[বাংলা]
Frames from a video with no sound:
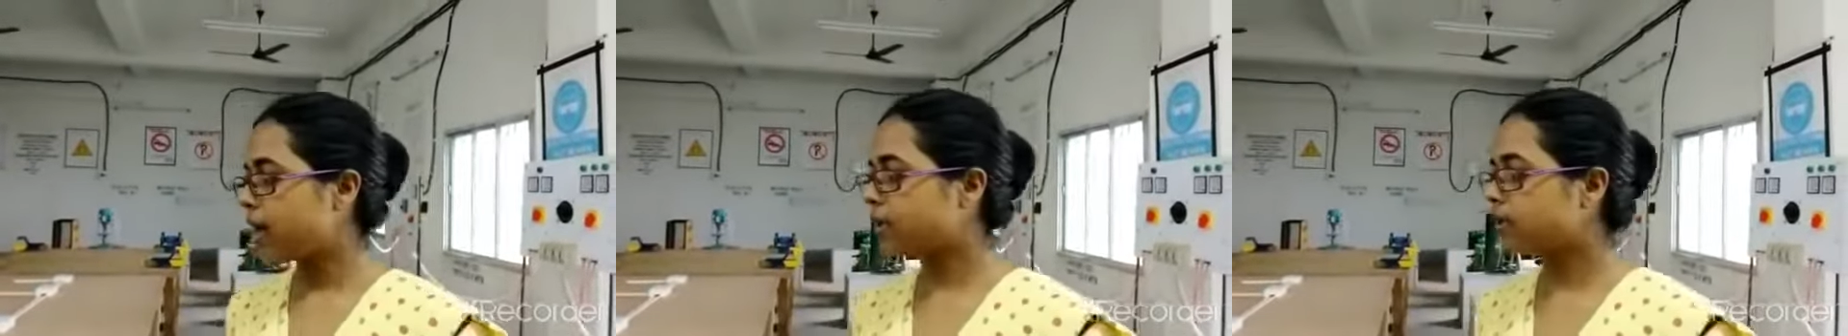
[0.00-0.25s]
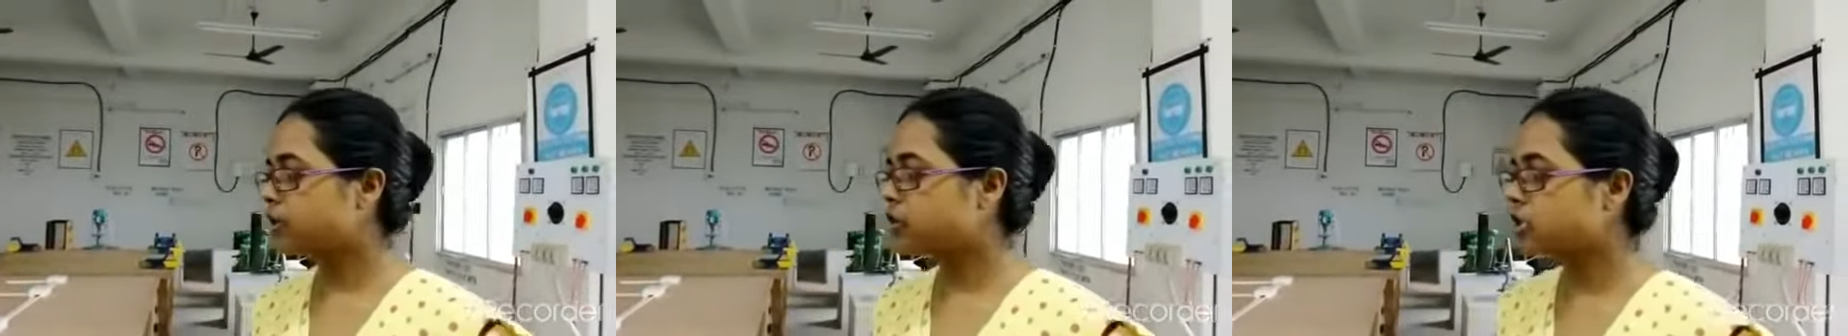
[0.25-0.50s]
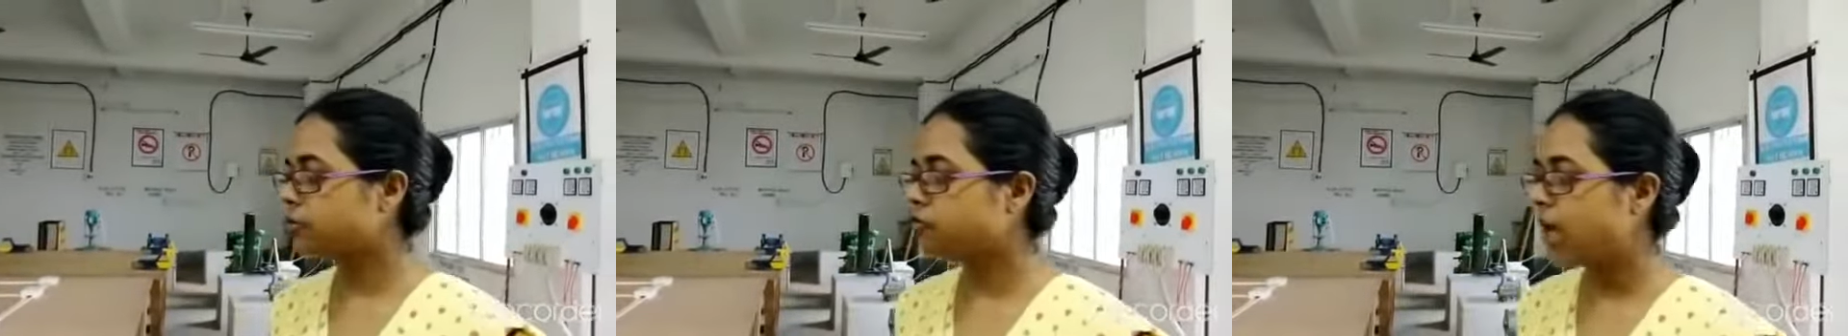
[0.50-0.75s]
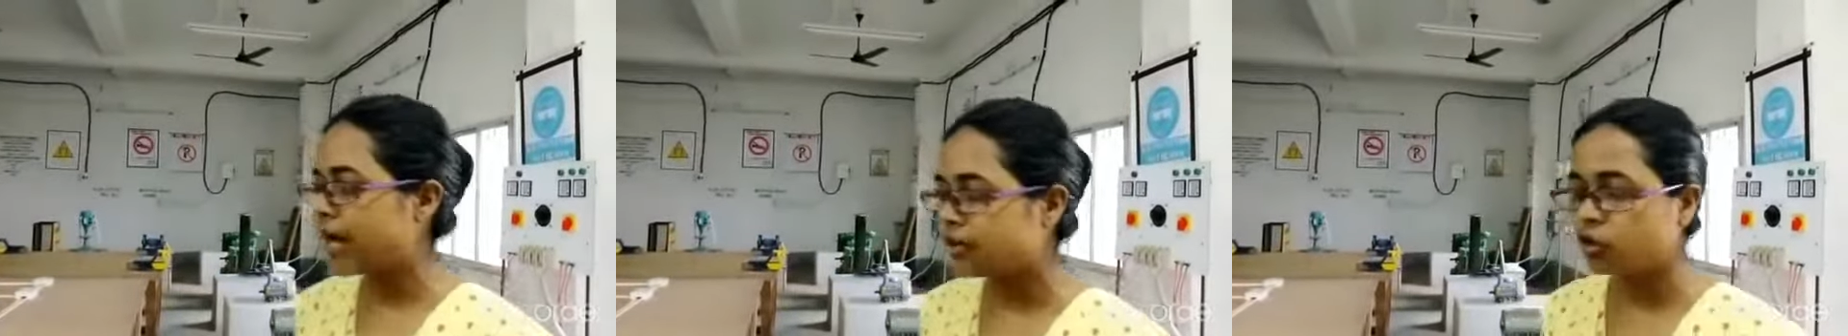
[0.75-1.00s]
আরেকটা হচ্ছে
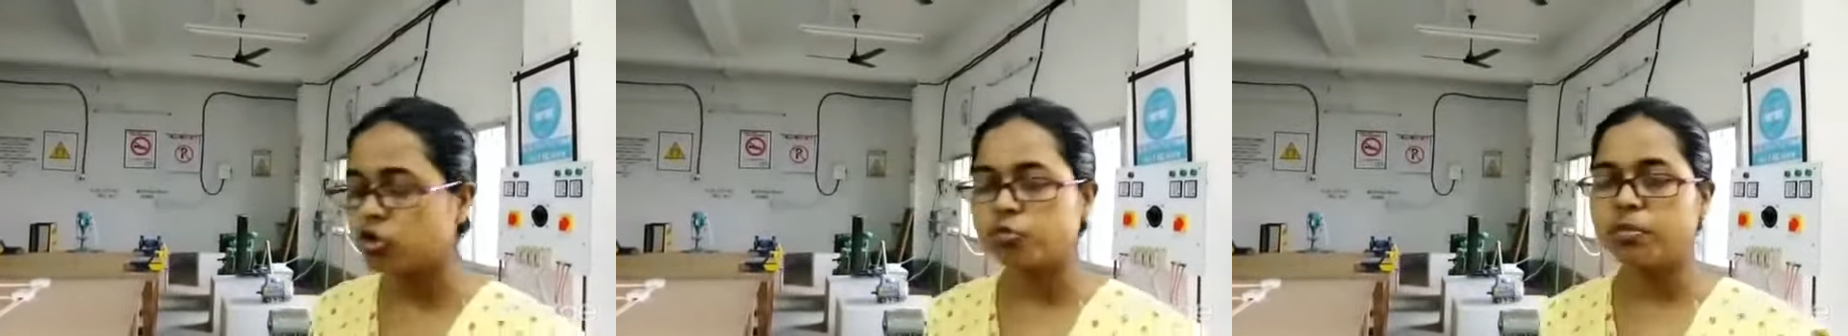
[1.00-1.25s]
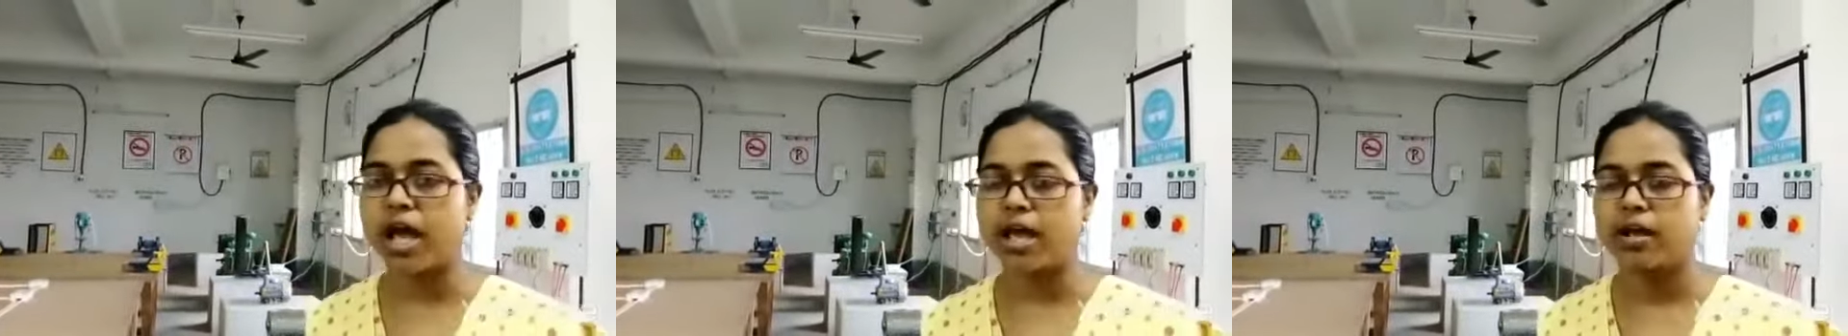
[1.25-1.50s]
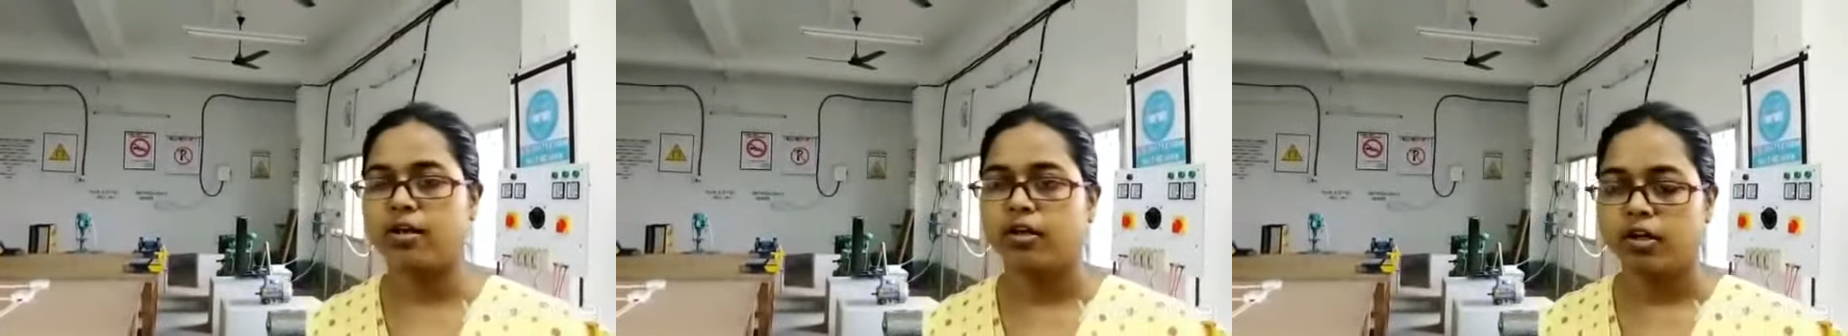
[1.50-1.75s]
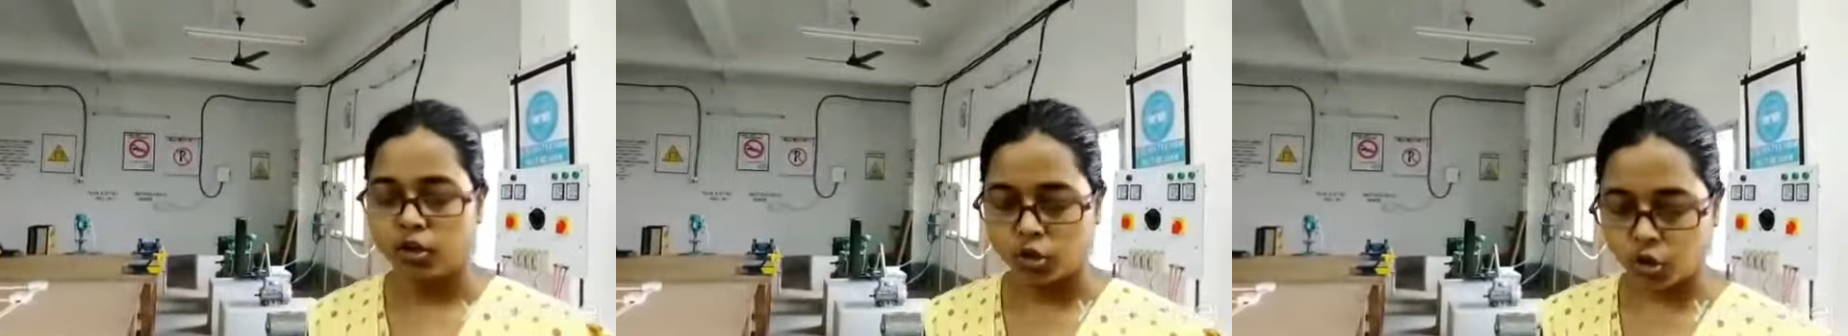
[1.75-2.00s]
ফ্ল্যাট নোজ প্লায়ার
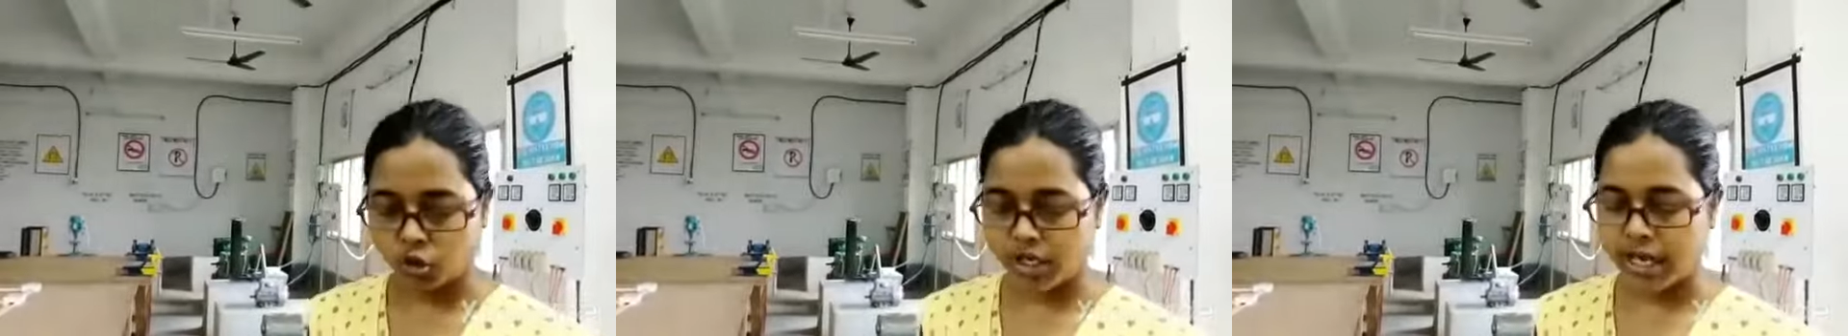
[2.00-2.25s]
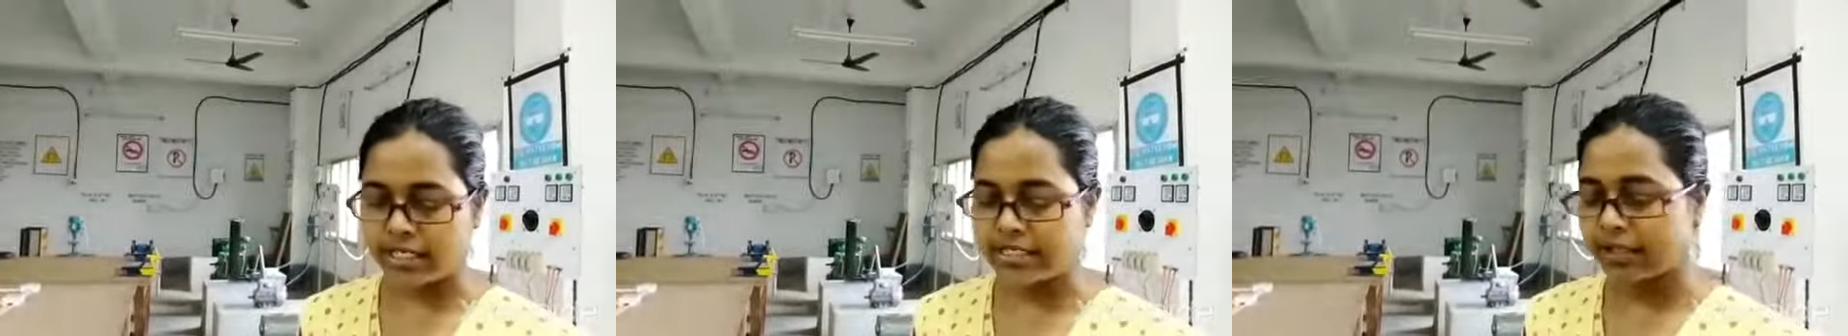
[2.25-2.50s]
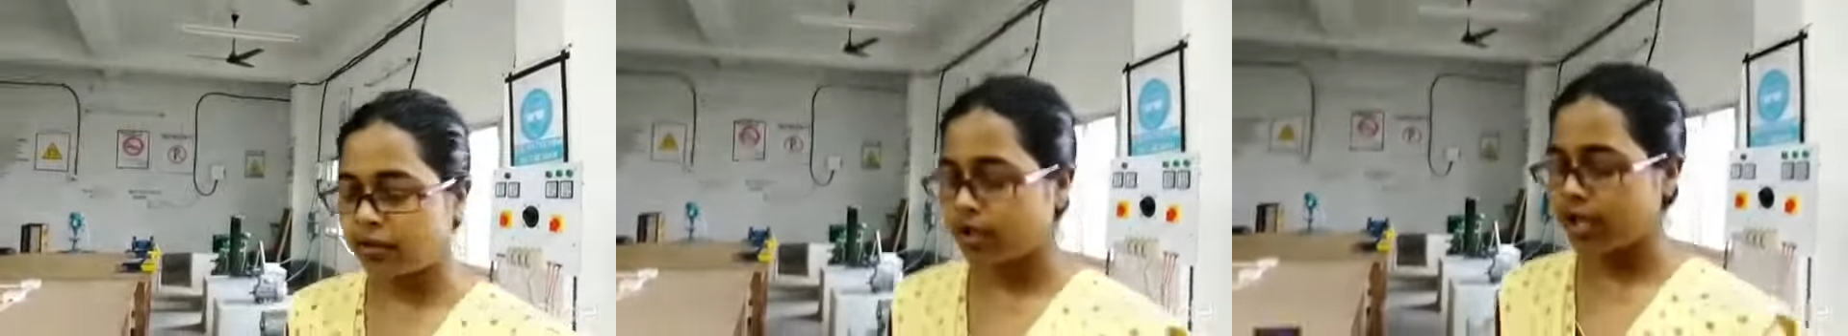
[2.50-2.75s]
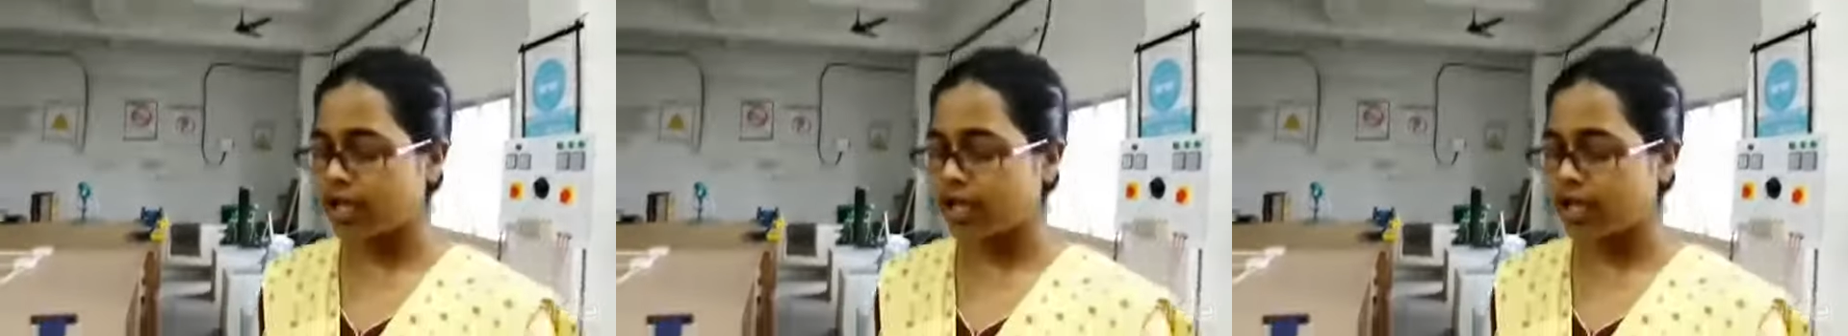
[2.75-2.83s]
তো এই যে